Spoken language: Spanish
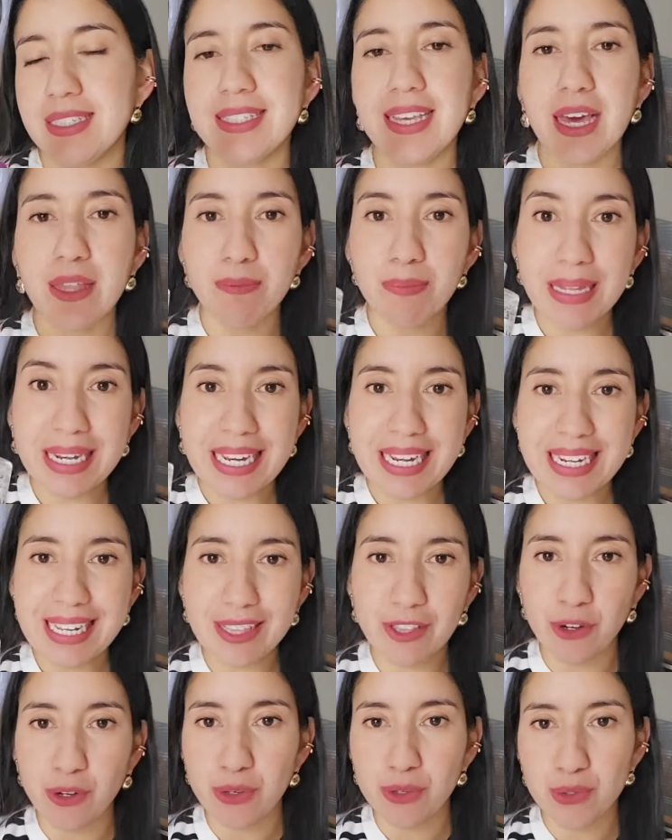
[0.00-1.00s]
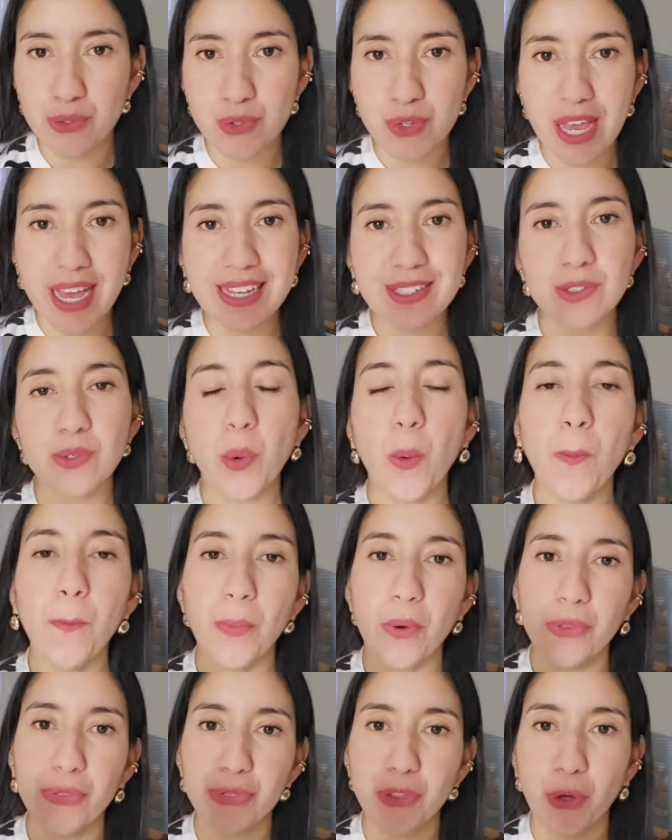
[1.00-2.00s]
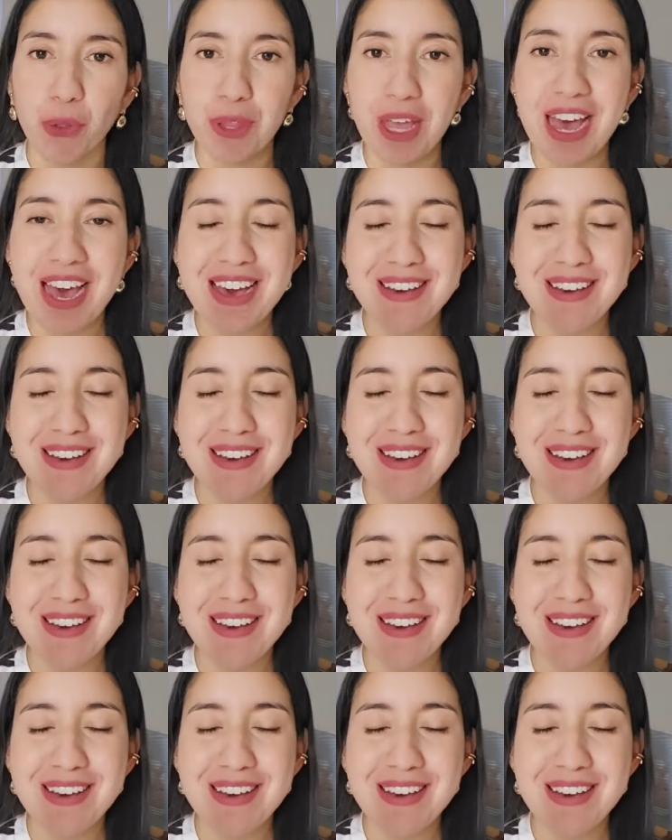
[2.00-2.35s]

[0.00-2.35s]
100 mililitros. Es un montón.